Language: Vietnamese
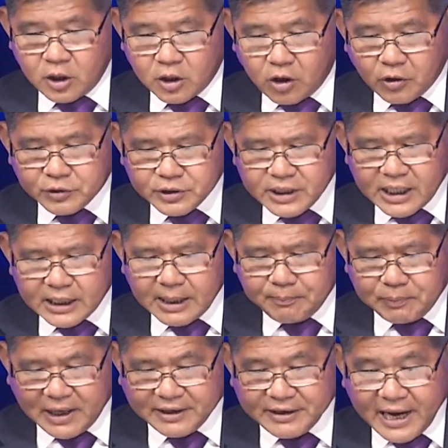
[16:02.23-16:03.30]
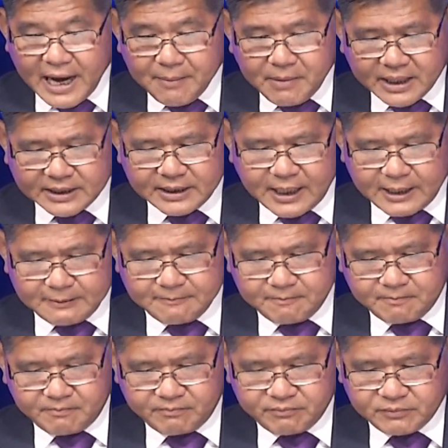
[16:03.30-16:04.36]
Còn riêng cái Plandemic đó
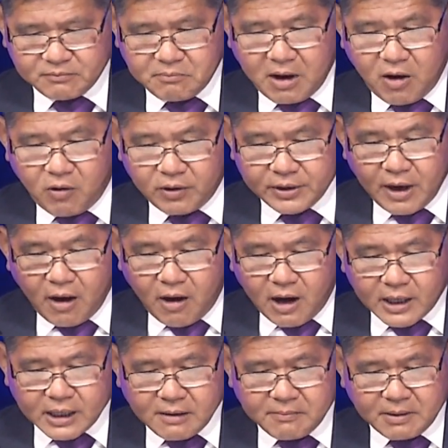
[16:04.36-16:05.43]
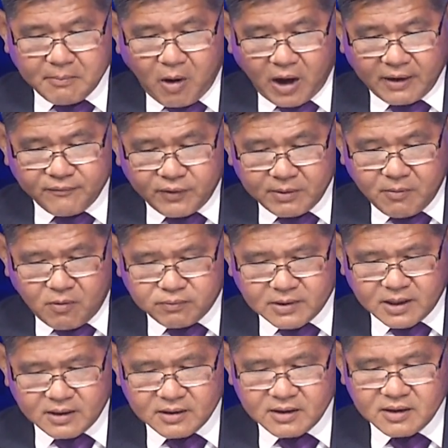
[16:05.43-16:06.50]
mà hồi đó đó mà bỏ lên Facebook
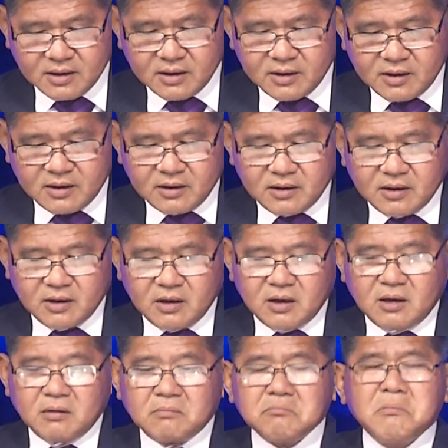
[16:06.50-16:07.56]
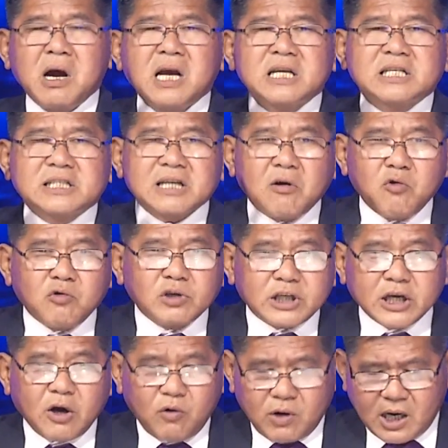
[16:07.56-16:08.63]
đó, 16
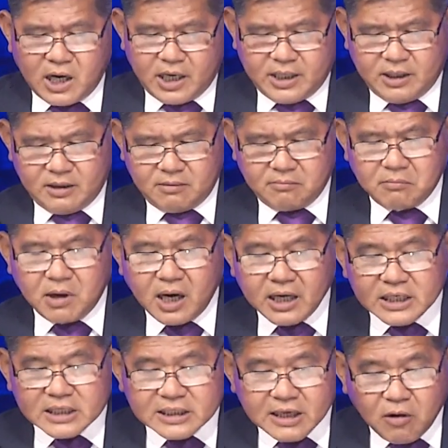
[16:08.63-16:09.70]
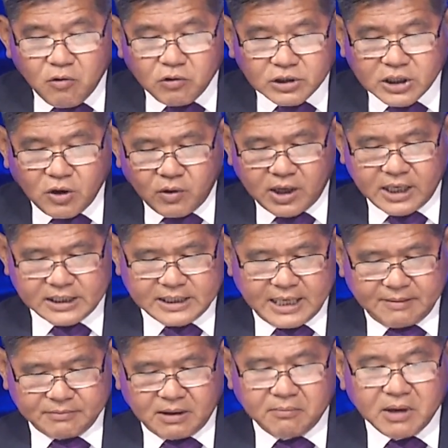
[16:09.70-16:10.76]
triệu người, 16 triệu người
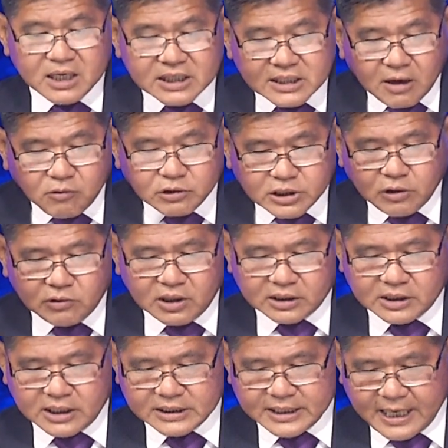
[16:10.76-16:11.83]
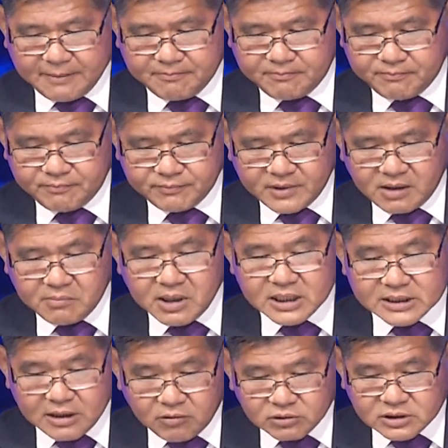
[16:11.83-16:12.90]
xem, 16 triệu lượt người xem,
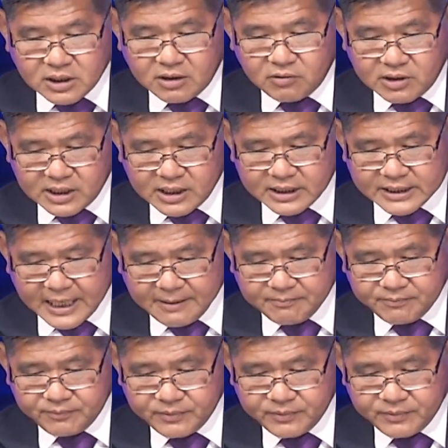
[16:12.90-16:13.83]
16 triệu lượt người xem.